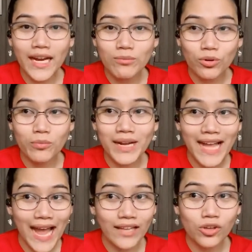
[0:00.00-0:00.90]
mong
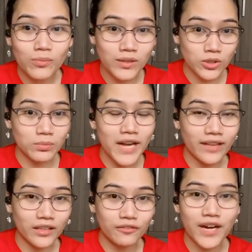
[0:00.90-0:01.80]
mag-add o mag-subtract
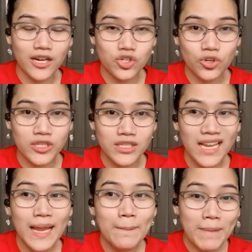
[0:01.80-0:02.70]
ng fractions.
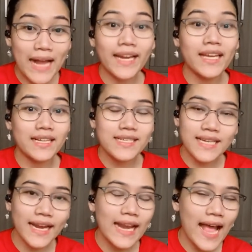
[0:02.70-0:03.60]
Bakit? Kasi
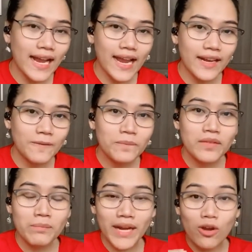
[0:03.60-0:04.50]
kailangan
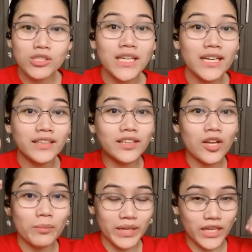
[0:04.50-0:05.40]
pareho sila ng
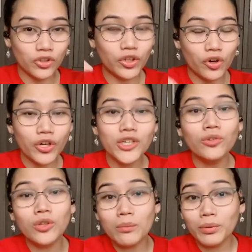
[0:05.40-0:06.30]
denominator or yung
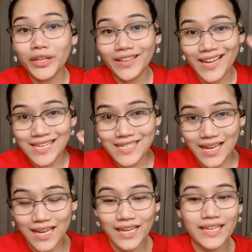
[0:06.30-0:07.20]
number na
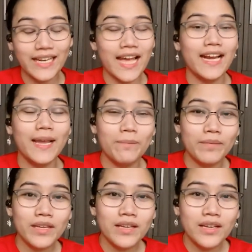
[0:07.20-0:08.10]
nasa ilalim.
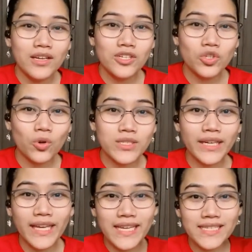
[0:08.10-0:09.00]
So, sa
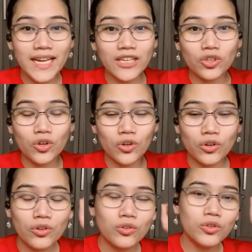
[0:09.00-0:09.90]
case na ito,
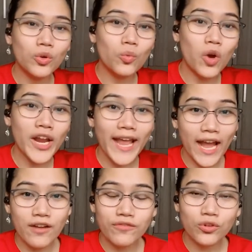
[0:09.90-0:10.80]
yung one
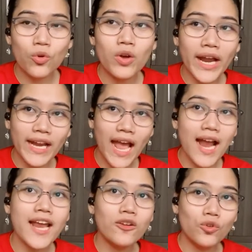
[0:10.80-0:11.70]
half, kung
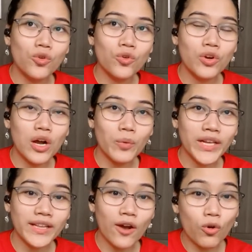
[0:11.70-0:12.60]
kailangan kong
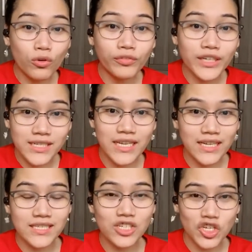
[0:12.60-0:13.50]
gawin na over 6
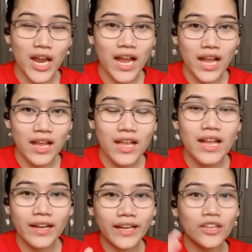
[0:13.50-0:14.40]
siya,
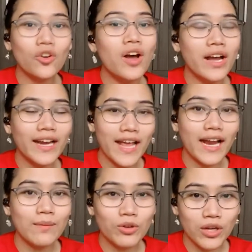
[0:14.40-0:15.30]
ganito ang kailangan
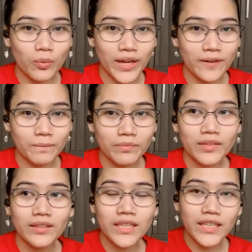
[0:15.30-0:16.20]
mong gawin.
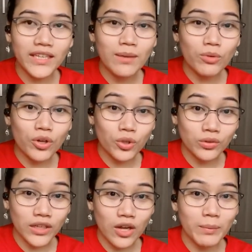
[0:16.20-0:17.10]
Titingnan mo yung
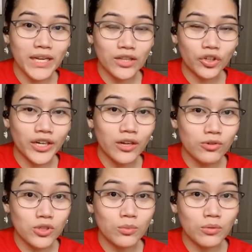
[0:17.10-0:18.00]
denominator na
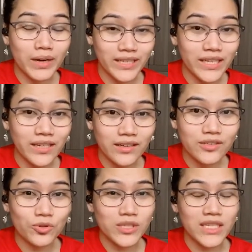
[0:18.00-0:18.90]
gusto mong maging.
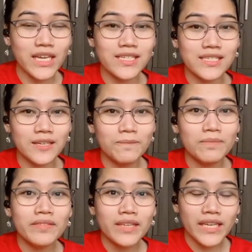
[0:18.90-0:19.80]
So, 6.
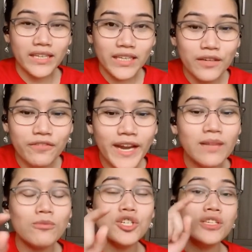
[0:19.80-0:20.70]
I-divide
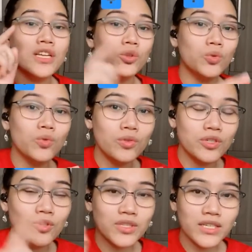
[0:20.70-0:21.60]
mo siya sa 2.
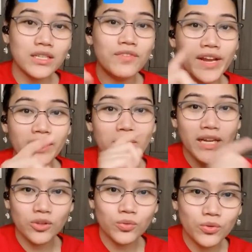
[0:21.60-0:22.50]
So, 6 divided by
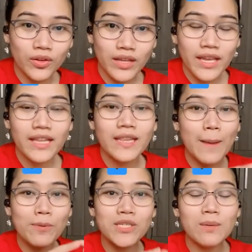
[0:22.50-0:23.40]
2.
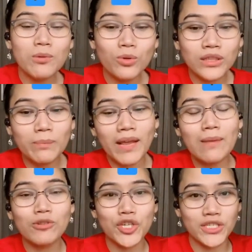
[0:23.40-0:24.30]
Tapos, i-multiply
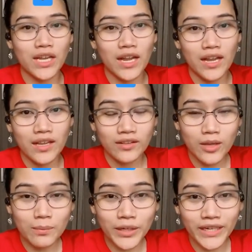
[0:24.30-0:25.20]
mo siya sa
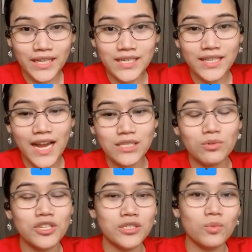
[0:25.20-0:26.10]
number na nasa taas, which
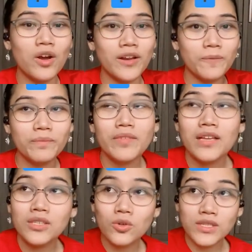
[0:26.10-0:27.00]
is 1.
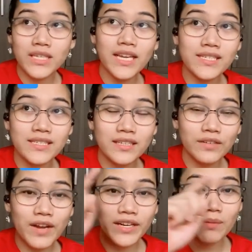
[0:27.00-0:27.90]
So, 6
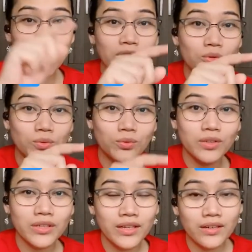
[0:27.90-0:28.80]
divided by 2,
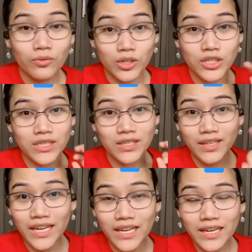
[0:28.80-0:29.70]
which is
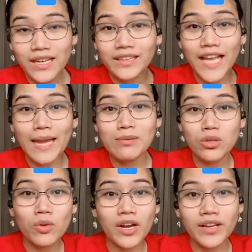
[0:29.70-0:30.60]
3 times
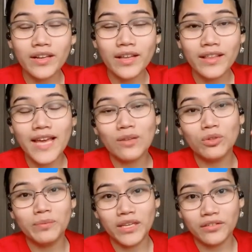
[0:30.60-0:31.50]
1, that
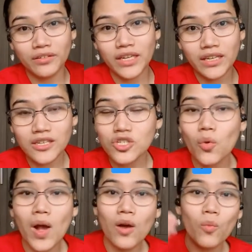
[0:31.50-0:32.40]
would be 3.
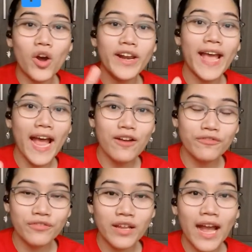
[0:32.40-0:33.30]
So, ang 1 half
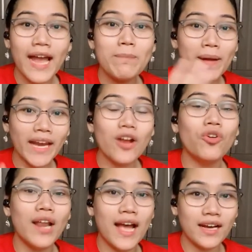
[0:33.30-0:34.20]
ay pareho
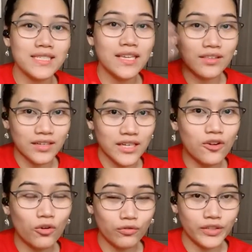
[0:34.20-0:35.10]
lang sa 3
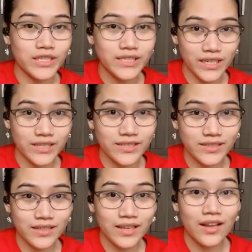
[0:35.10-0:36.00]
over
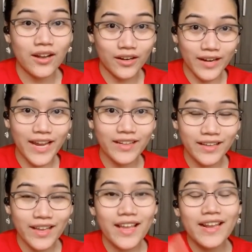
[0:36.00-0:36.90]
6. Alright?
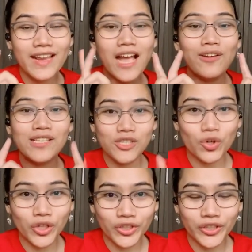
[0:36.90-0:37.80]
Now, it's
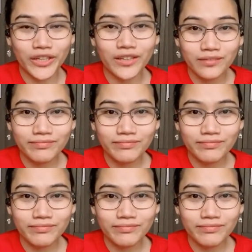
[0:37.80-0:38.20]
your turn.